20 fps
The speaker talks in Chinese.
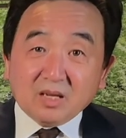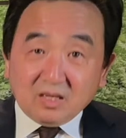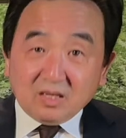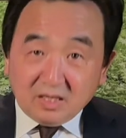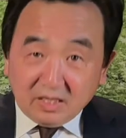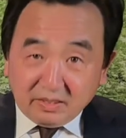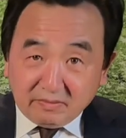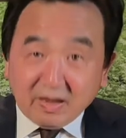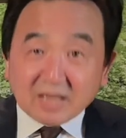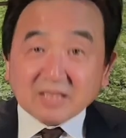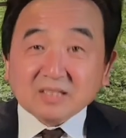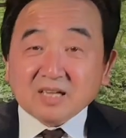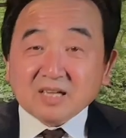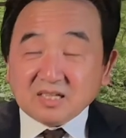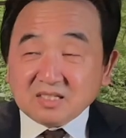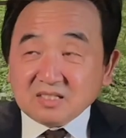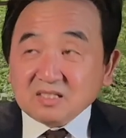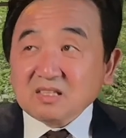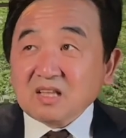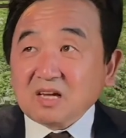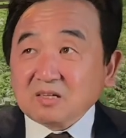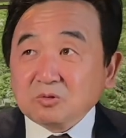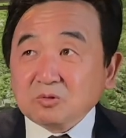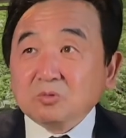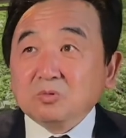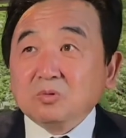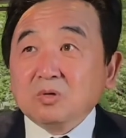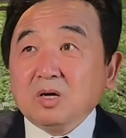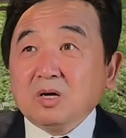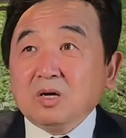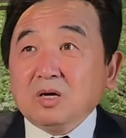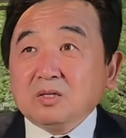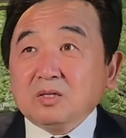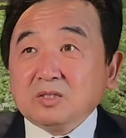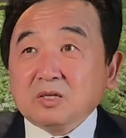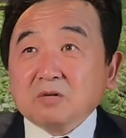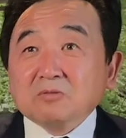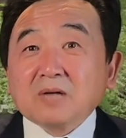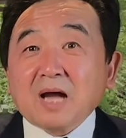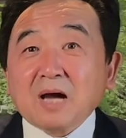另外的 case 当中，
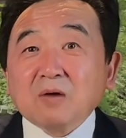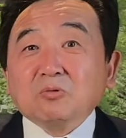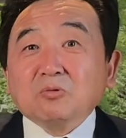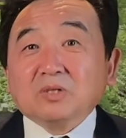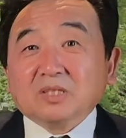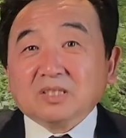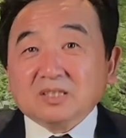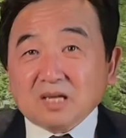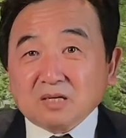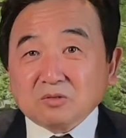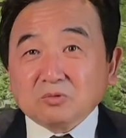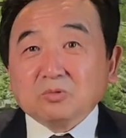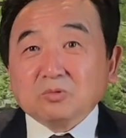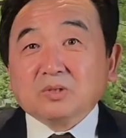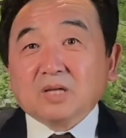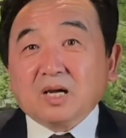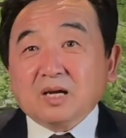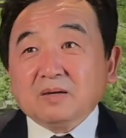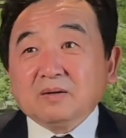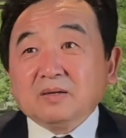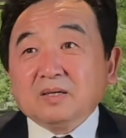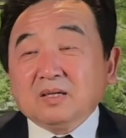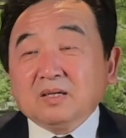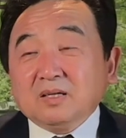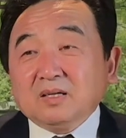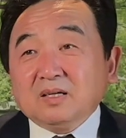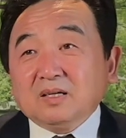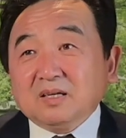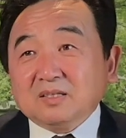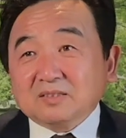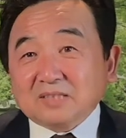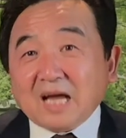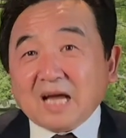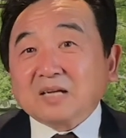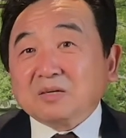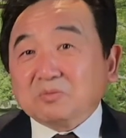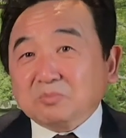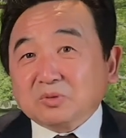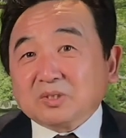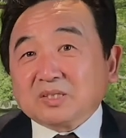交叉火力当中的，呃，达
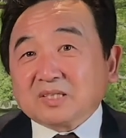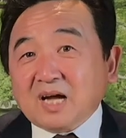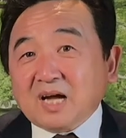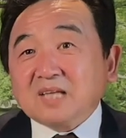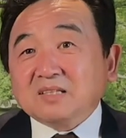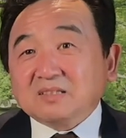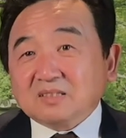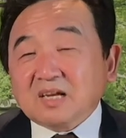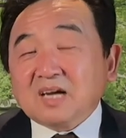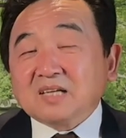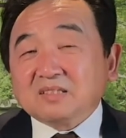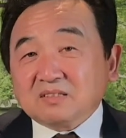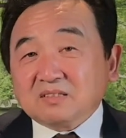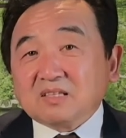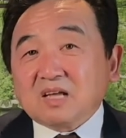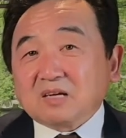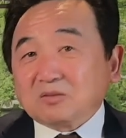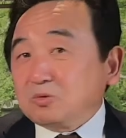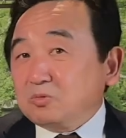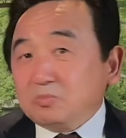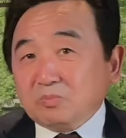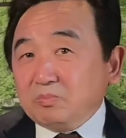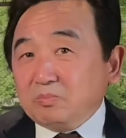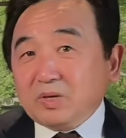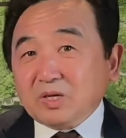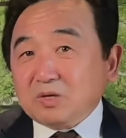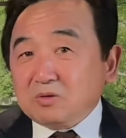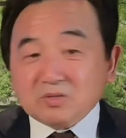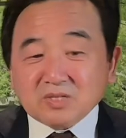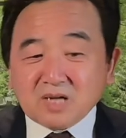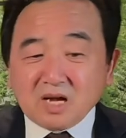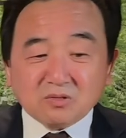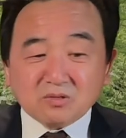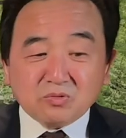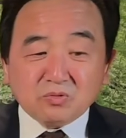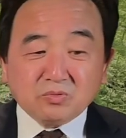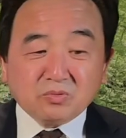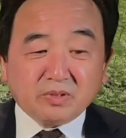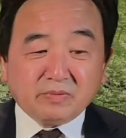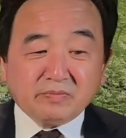勒姆的案案子当中没有上
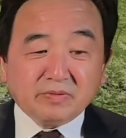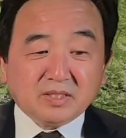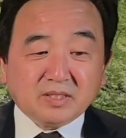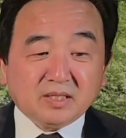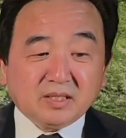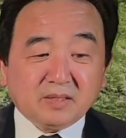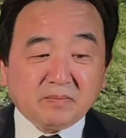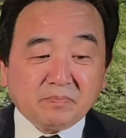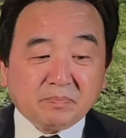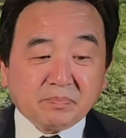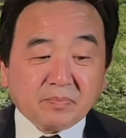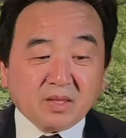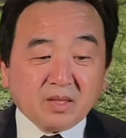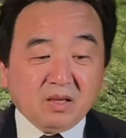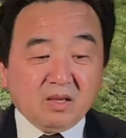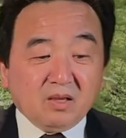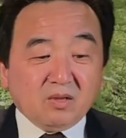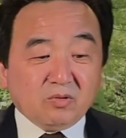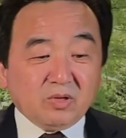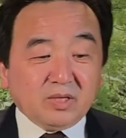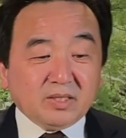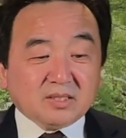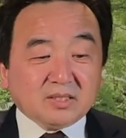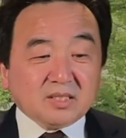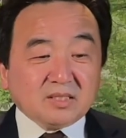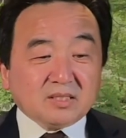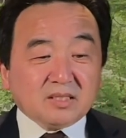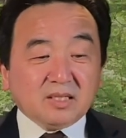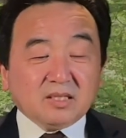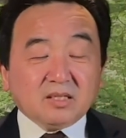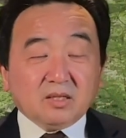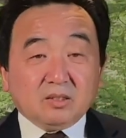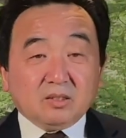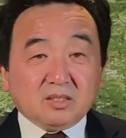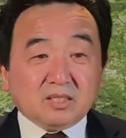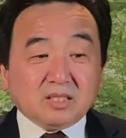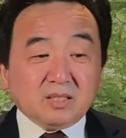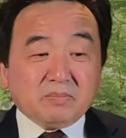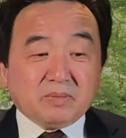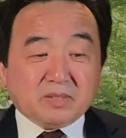诉的问题，所以这是一个
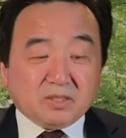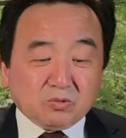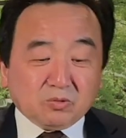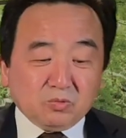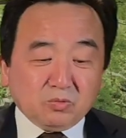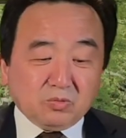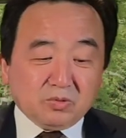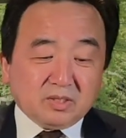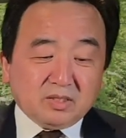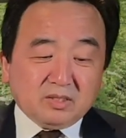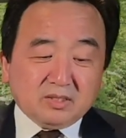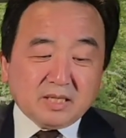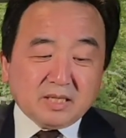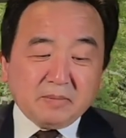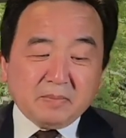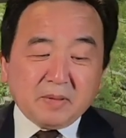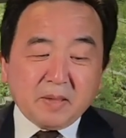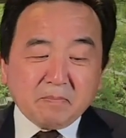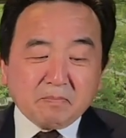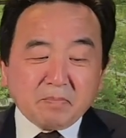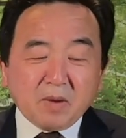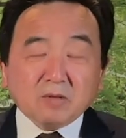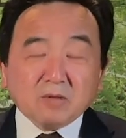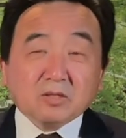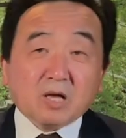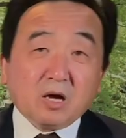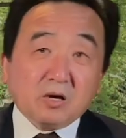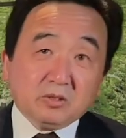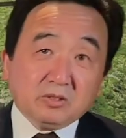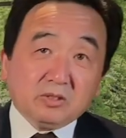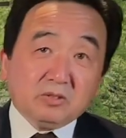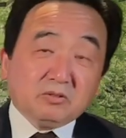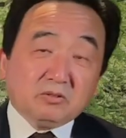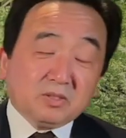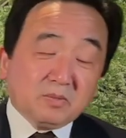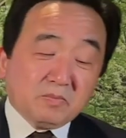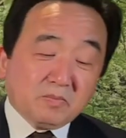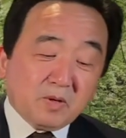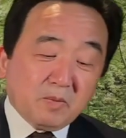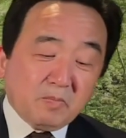基本的故事。这篇报道就
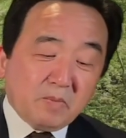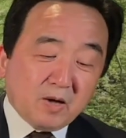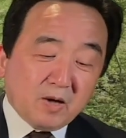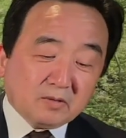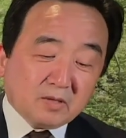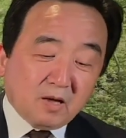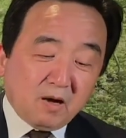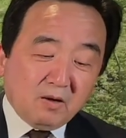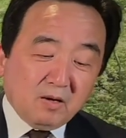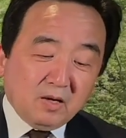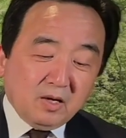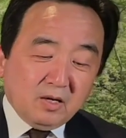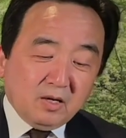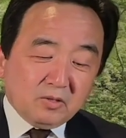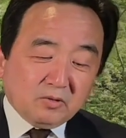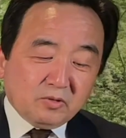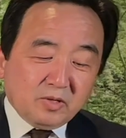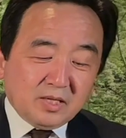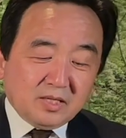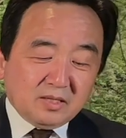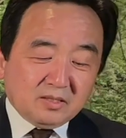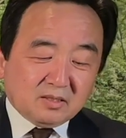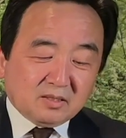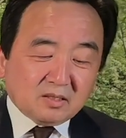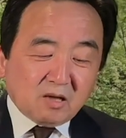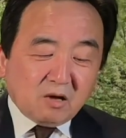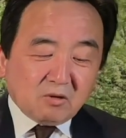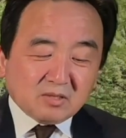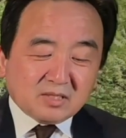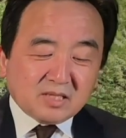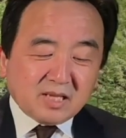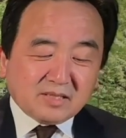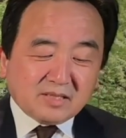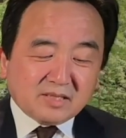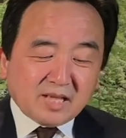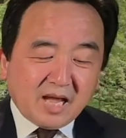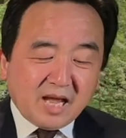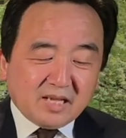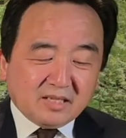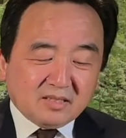这么报道。所以到现
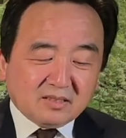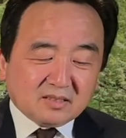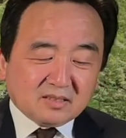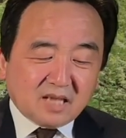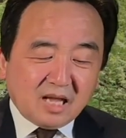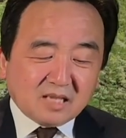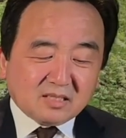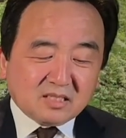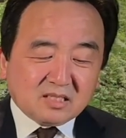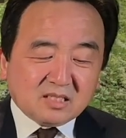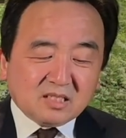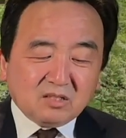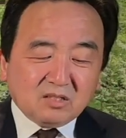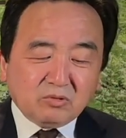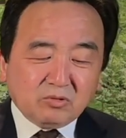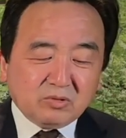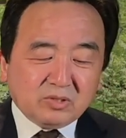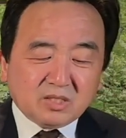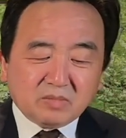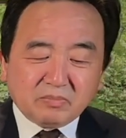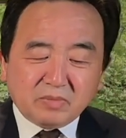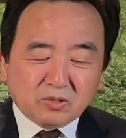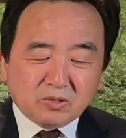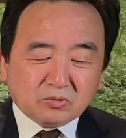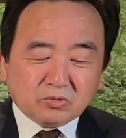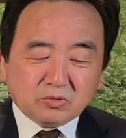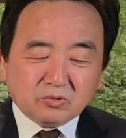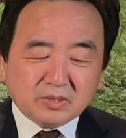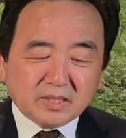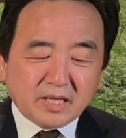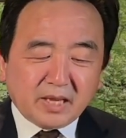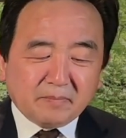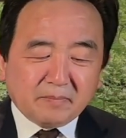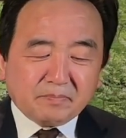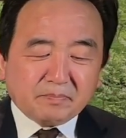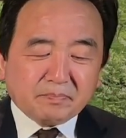在，他的新律师没有出现，